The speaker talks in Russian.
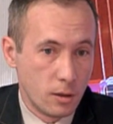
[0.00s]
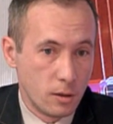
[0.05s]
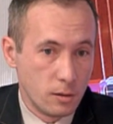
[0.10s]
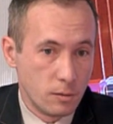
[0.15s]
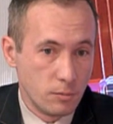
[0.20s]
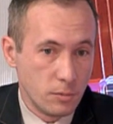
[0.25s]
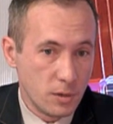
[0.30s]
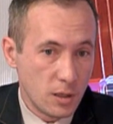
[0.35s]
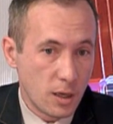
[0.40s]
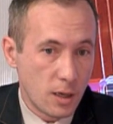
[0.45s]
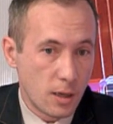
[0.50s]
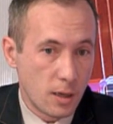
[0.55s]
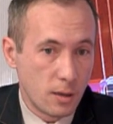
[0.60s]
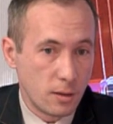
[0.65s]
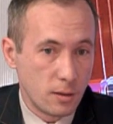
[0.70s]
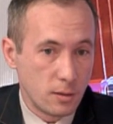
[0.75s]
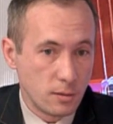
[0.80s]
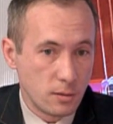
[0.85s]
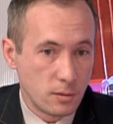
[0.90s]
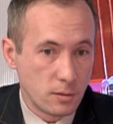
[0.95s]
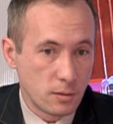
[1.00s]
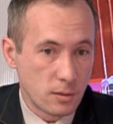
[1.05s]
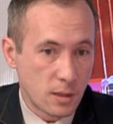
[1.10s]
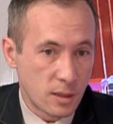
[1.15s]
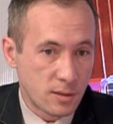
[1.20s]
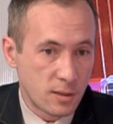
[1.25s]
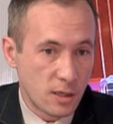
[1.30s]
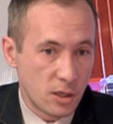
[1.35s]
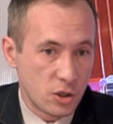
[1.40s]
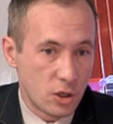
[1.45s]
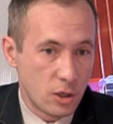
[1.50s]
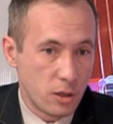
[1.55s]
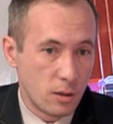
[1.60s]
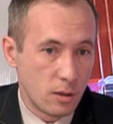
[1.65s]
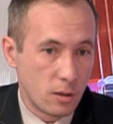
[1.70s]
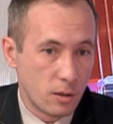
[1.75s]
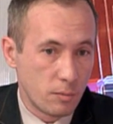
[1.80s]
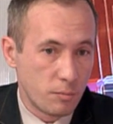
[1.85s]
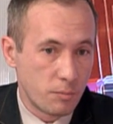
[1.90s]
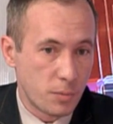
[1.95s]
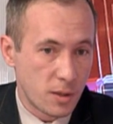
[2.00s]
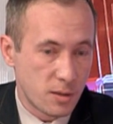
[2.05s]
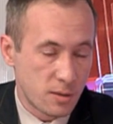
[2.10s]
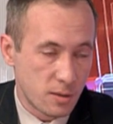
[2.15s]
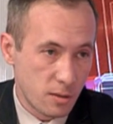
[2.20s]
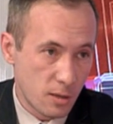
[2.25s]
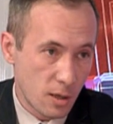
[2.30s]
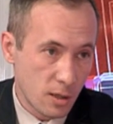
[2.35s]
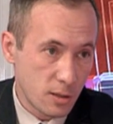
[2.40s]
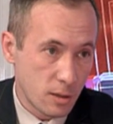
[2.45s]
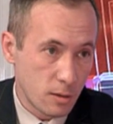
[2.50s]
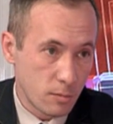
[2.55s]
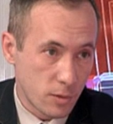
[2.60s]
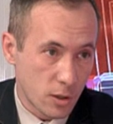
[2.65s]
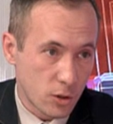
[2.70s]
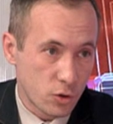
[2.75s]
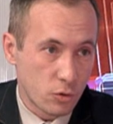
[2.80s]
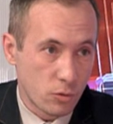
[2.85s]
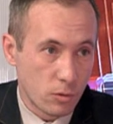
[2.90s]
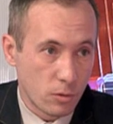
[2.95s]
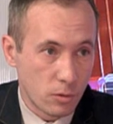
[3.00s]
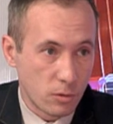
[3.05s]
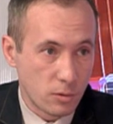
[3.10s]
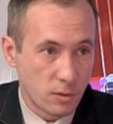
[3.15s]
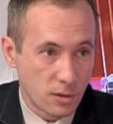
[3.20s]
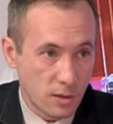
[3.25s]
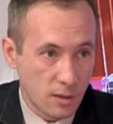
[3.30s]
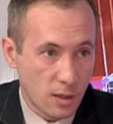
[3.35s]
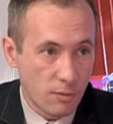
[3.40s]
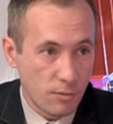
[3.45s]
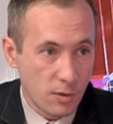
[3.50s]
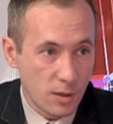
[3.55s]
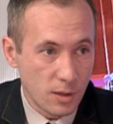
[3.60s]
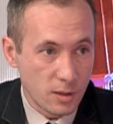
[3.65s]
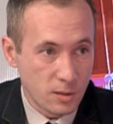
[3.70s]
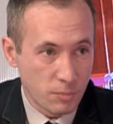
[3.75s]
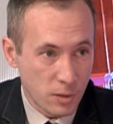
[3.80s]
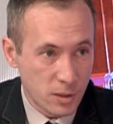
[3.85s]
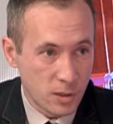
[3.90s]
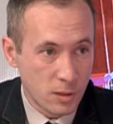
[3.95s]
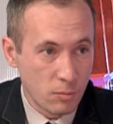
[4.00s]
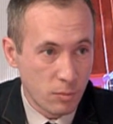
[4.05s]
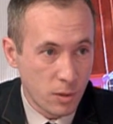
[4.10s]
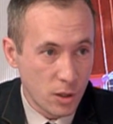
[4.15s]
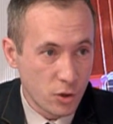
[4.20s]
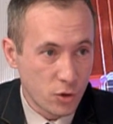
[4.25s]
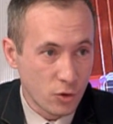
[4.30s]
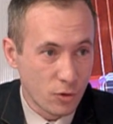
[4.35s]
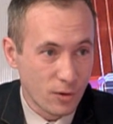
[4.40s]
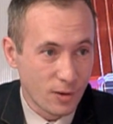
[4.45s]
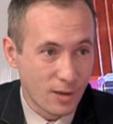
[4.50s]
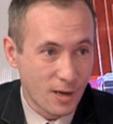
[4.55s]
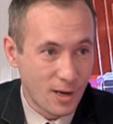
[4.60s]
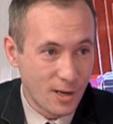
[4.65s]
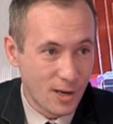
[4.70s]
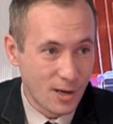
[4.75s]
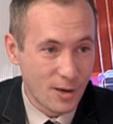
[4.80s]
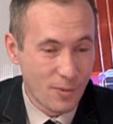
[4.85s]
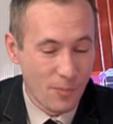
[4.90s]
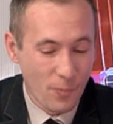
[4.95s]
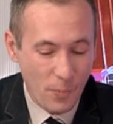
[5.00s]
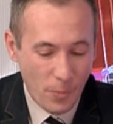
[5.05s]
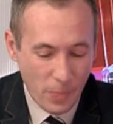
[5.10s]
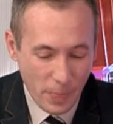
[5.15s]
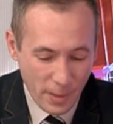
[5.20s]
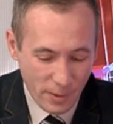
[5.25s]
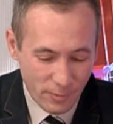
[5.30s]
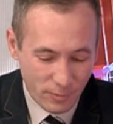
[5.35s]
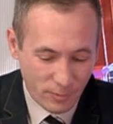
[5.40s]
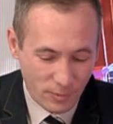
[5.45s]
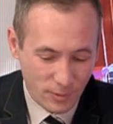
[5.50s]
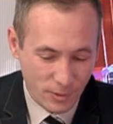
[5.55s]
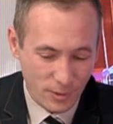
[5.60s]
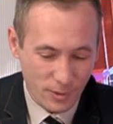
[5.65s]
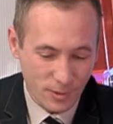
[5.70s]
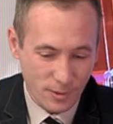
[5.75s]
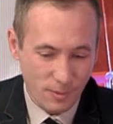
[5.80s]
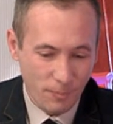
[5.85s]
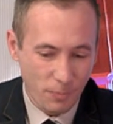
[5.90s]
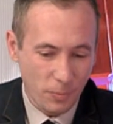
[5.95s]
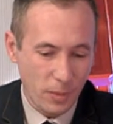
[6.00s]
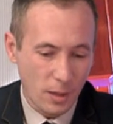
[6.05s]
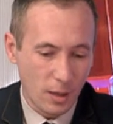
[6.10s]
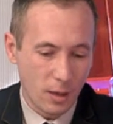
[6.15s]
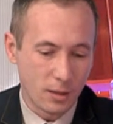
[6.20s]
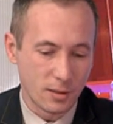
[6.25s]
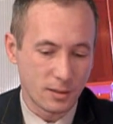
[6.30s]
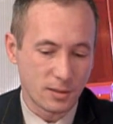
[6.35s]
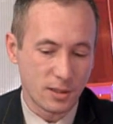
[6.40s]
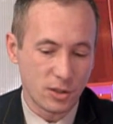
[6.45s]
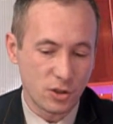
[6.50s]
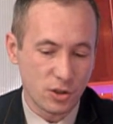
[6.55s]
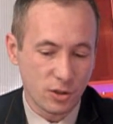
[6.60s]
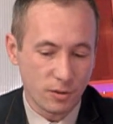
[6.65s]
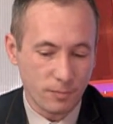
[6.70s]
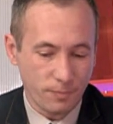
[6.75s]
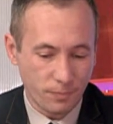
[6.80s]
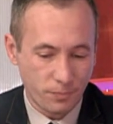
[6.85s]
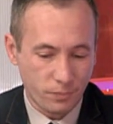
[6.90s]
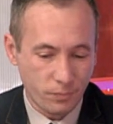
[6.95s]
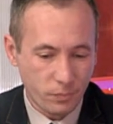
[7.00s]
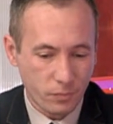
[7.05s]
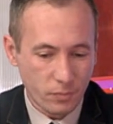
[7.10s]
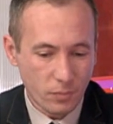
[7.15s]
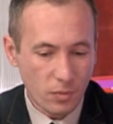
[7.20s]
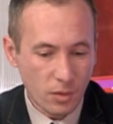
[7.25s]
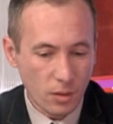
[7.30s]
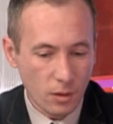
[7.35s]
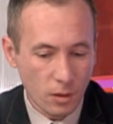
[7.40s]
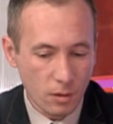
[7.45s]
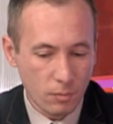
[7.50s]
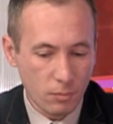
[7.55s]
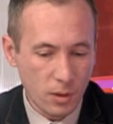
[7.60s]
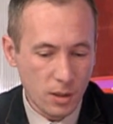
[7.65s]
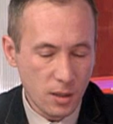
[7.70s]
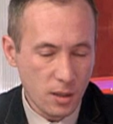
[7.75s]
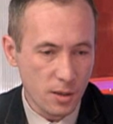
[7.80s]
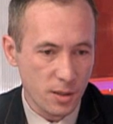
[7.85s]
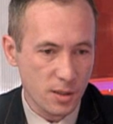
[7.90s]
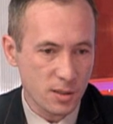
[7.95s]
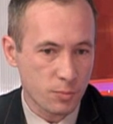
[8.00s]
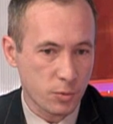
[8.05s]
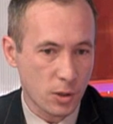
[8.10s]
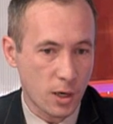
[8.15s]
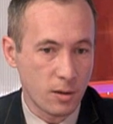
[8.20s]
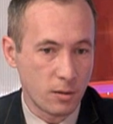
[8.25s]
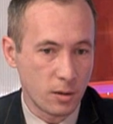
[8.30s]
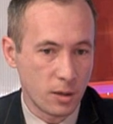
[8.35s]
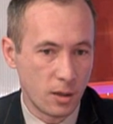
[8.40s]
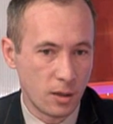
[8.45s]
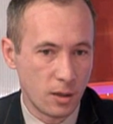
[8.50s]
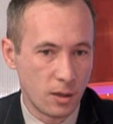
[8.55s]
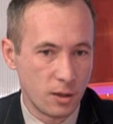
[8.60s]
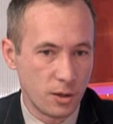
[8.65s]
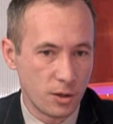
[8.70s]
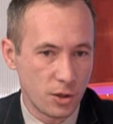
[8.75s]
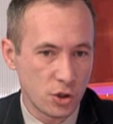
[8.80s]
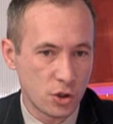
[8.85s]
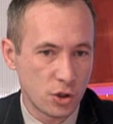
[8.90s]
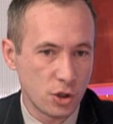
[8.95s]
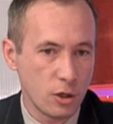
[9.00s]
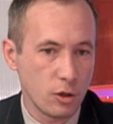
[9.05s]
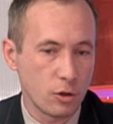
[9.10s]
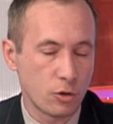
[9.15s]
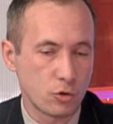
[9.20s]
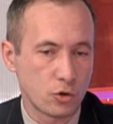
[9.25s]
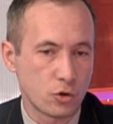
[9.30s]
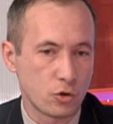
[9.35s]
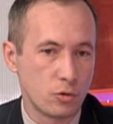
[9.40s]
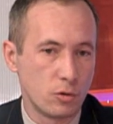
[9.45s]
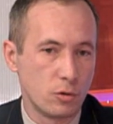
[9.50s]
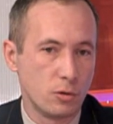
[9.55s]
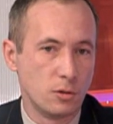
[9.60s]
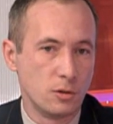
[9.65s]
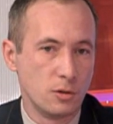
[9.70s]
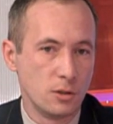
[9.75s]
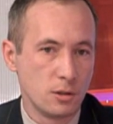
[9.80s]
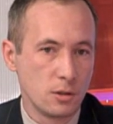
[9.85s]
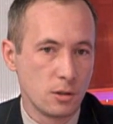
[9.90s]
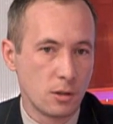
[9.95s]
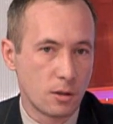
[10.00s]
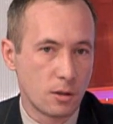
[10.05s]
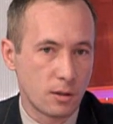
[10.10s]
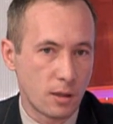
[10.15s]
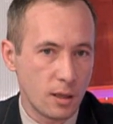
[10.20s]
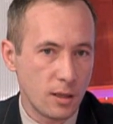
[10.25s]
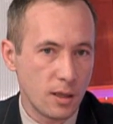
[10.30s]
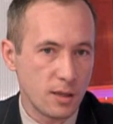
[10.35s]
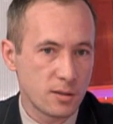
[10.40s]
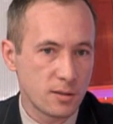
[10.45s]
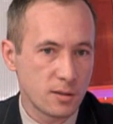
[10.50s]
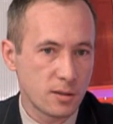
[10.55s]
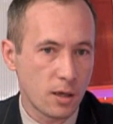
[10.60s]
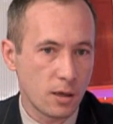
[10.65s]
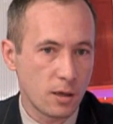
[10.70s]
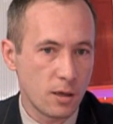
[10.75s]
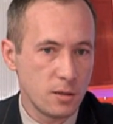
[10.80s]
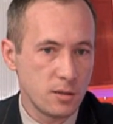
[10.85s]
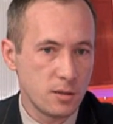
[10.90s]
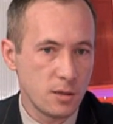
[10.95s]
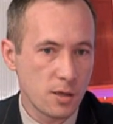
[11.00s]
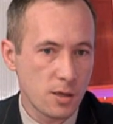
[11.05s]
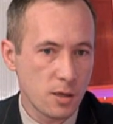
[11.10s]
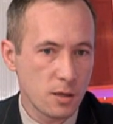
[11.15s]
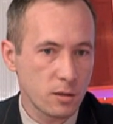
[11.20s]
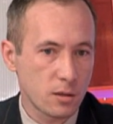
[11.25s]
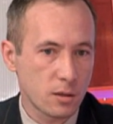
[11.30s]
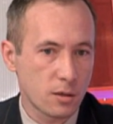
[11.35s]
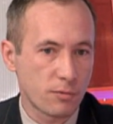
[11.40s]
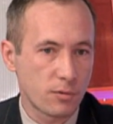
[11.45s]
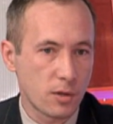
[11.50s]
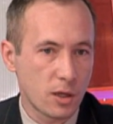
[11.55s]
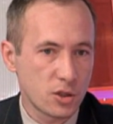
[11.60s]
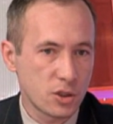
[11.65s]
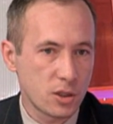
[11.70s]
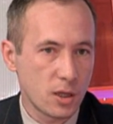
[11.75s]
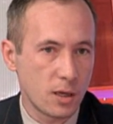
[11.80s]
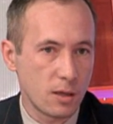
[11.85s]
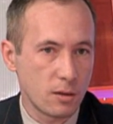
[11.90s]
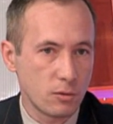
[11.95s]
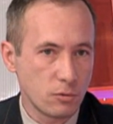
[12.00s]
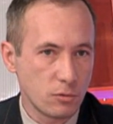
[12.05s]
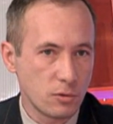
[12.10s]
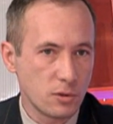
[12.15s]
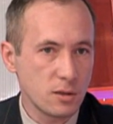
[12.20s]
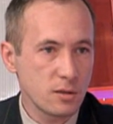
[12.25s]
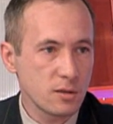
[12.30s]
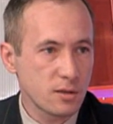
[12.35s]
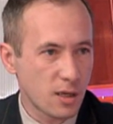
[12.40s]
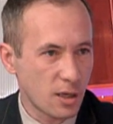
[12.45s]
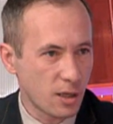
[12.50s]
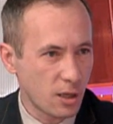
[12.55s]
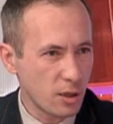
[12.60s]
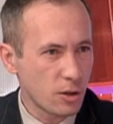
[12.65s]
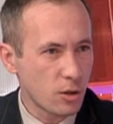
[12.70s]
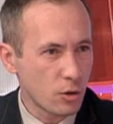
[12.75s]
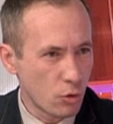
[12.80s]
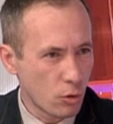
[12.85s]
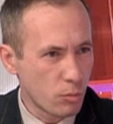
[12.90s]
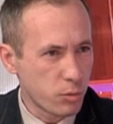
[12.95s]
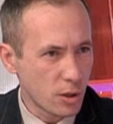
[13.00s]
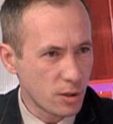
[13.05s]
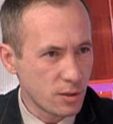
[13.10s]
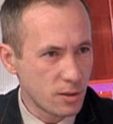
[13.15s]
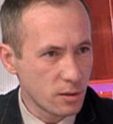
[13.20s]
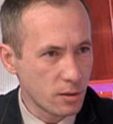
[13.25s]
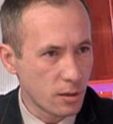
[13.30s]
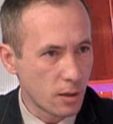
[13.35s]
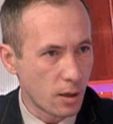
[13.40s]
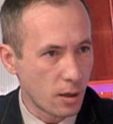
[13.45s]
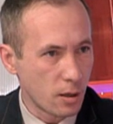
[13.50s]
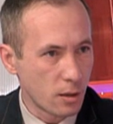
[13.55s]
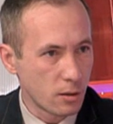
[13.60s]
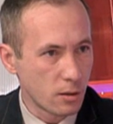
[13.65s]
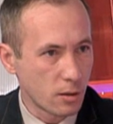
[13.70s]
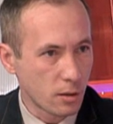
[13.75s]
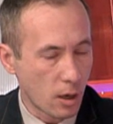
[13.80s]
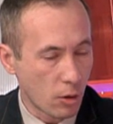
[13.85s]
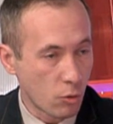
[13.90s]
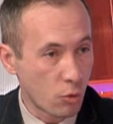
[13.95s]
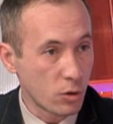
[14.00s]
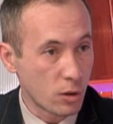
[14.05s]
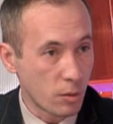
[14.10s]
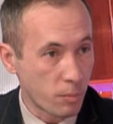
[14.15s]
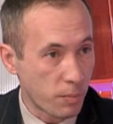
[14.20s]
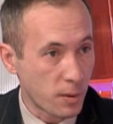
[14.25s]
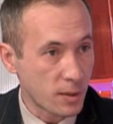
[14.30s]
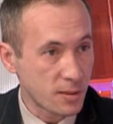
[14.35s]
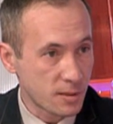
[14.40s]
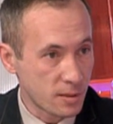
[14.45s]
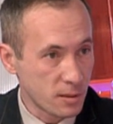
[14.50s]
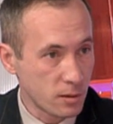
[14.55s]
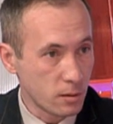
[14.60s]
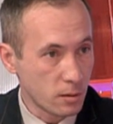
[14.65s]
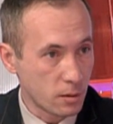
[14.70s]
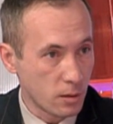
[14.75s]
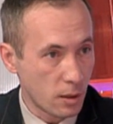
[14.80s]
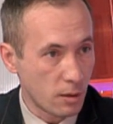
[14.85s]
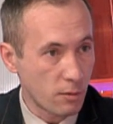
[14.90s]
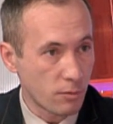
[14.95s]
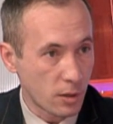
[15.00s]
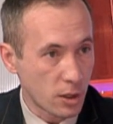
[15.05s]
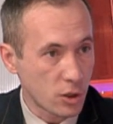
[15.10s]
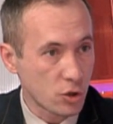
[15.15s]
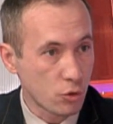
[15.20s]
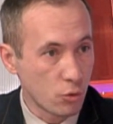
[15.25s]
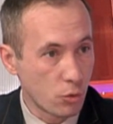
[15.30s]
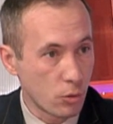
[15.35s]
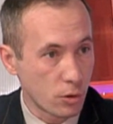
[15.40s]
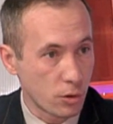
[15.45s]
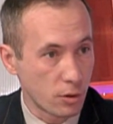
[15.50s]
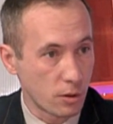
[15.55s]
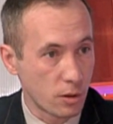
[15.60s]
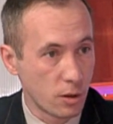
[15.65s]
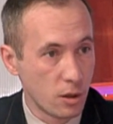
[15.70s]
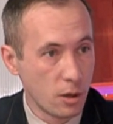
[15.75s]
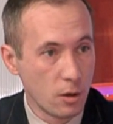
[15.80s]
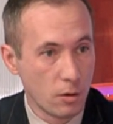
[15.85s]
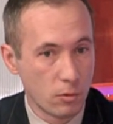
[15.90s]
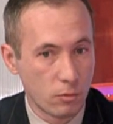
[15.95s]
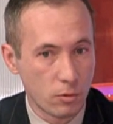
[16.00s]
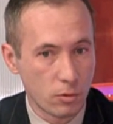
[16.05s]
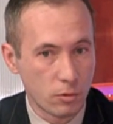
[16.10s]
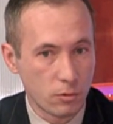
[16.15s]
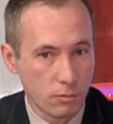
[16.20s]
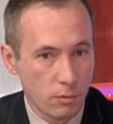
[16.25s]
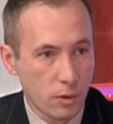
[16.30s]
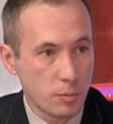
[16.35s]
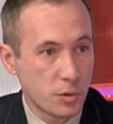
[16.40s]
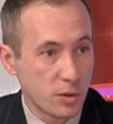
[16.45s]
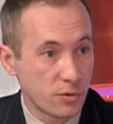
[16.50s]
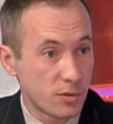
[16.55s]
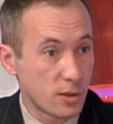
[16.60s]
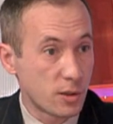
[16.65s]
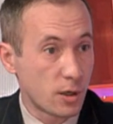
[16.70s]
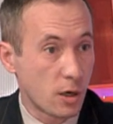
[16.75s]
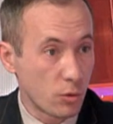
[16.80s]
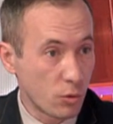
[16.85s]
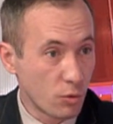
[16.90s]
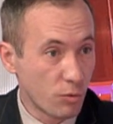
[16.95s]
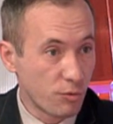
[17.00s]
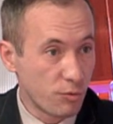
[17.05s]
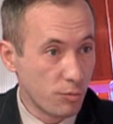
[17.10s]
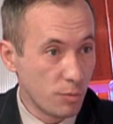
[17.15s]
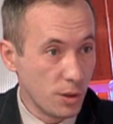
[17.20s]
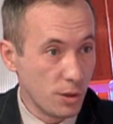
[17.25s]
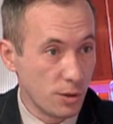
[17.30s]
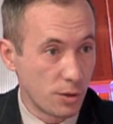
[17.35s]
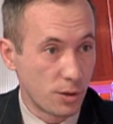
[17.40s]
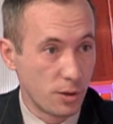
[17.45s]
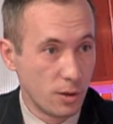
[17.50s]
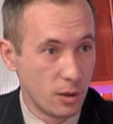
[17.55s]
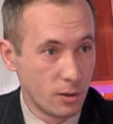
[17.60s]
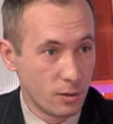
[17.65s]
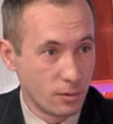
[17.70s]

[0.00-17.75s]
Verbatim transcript: А, меня назначили председателем, за что, за доверие спасибо большое коллегам. Вот. А, значит, мы это а, решили, то, что Тольяттинская гильдия риэлторов должна ну, делать какие-то добрые дела какой-то посыл да, в наш город, вот, ну вообще в страну, в мир.